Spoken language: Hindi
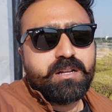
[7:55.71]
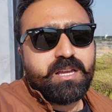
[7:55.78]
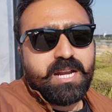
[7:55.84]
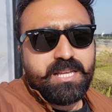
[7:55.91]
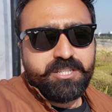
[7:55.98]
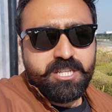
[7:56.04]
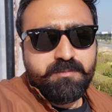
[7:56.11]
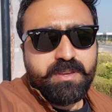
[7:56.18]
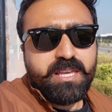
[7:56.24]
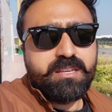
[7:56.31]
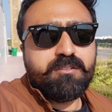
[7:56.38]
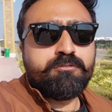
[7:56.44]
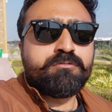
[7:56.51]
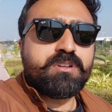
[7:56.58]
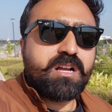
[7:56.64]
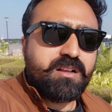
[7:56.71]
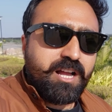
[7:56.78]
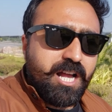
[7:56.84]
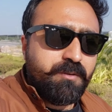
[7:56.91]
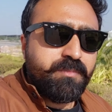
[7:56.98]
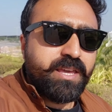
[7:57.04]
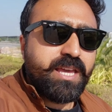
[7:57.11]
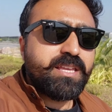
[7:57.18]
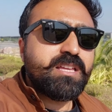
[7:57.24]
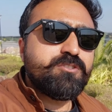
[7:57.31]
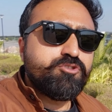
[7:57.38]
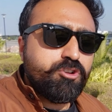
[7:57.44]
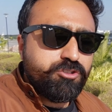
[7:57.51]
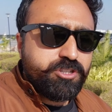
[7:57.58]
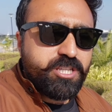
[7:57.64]
कराची में उनका काम है या
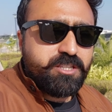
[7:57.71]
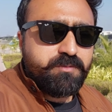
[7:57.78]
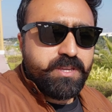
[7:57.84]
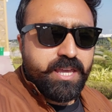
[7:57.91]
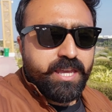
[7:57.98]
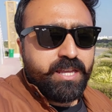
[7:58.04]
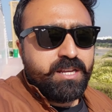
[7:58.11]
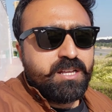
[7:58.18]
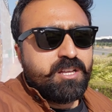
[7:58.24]
जो चीज़ भी है